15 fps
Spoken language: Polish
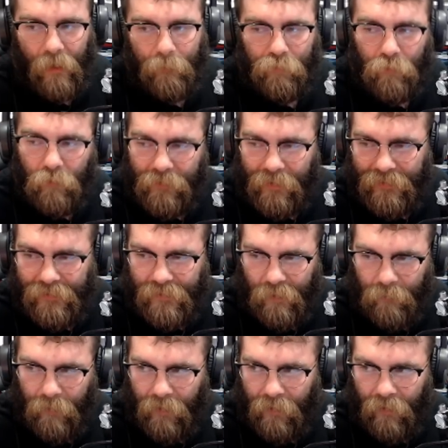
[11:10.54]
ja pójdę z
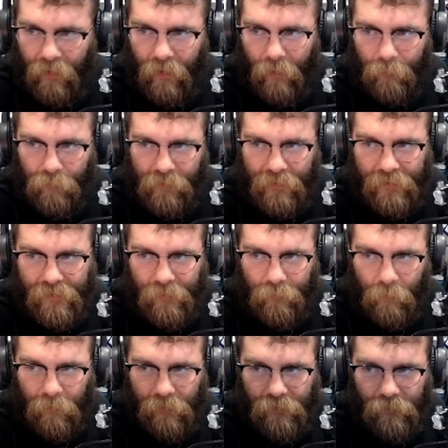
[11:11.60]
nim, e, pójdę z nim
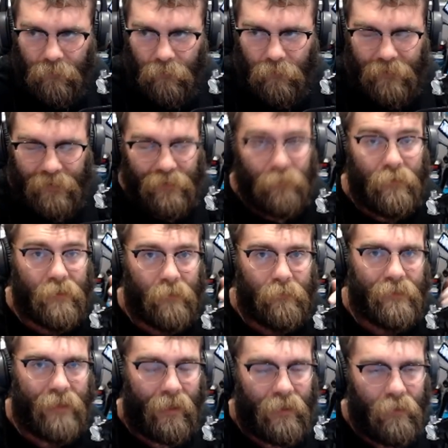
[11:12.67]
po prostu ze
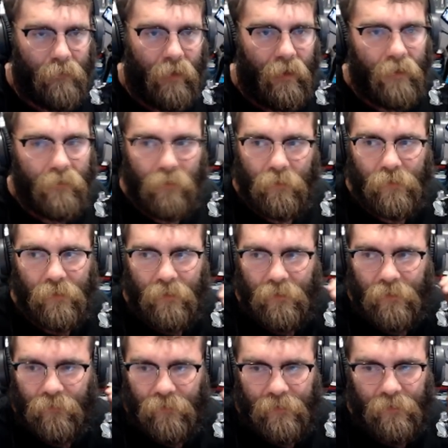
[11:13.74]
Switchem za nim, to
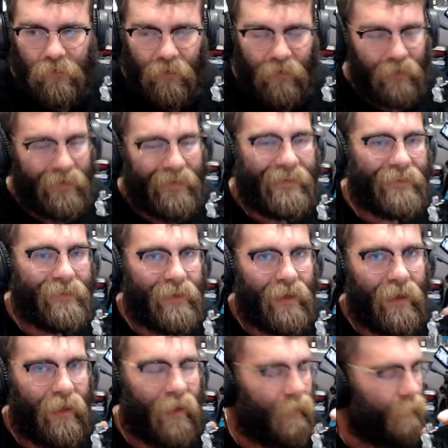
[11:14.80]
czy się wszystko
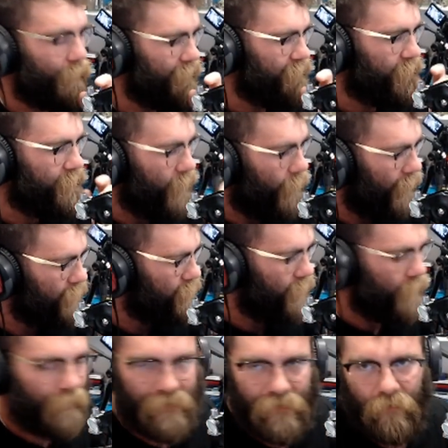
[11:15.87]
legitnie będzie działać,
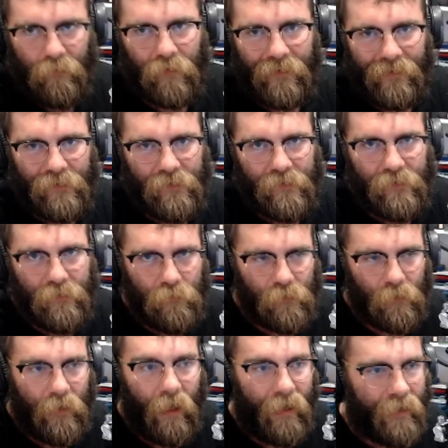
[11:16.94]
czyli będziemy mogli jeździć
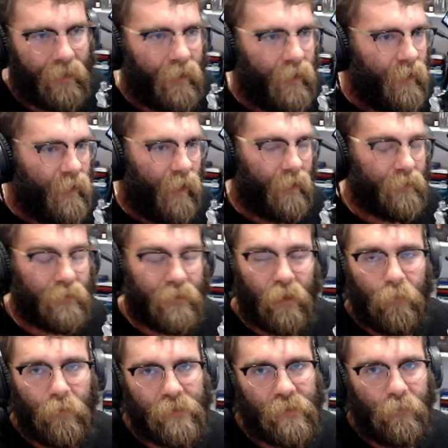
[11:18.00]
dużo dalej. A do
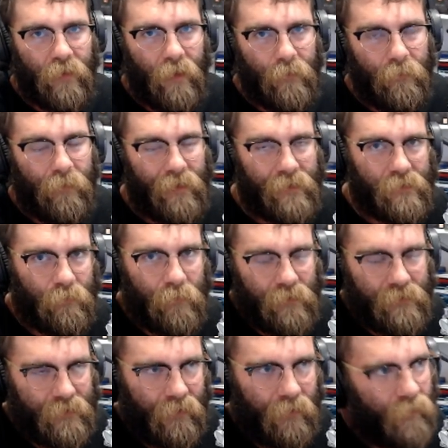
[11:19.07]
tego potrzebujemy bardzo
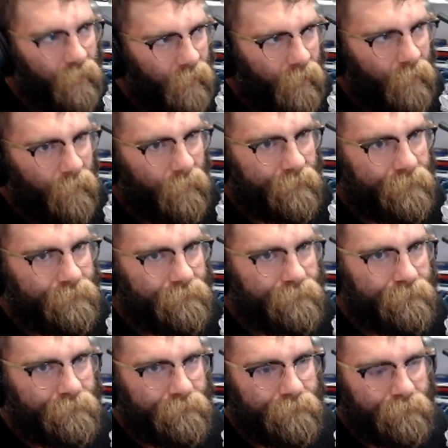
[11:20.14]
prostego,
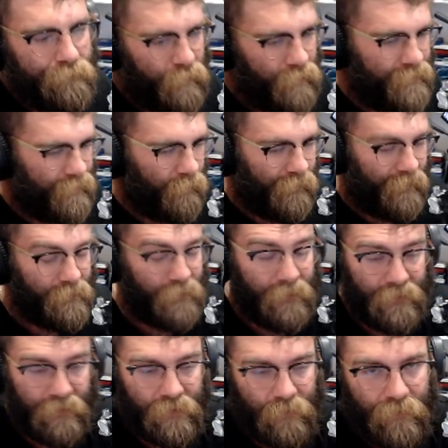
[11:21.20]
mm, prostego
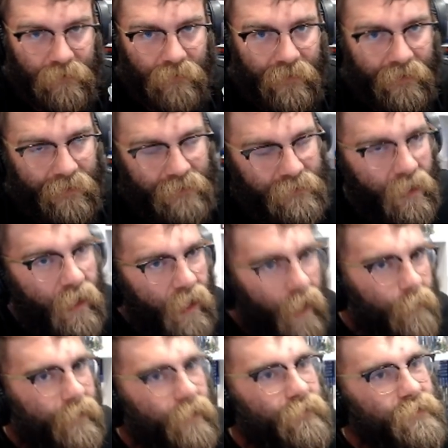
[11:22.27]
narzędzia, żeby to nagrać,
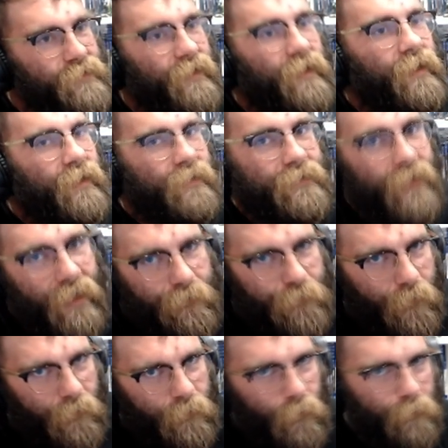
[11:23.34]
a mianowicie
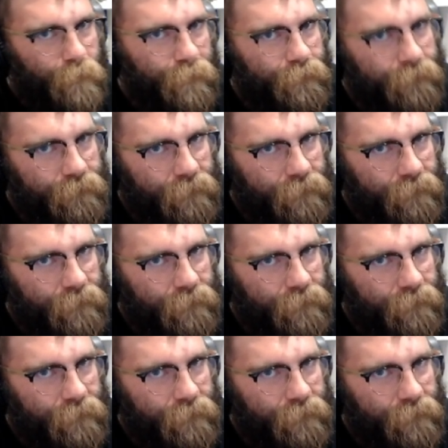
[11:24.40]
telefonu,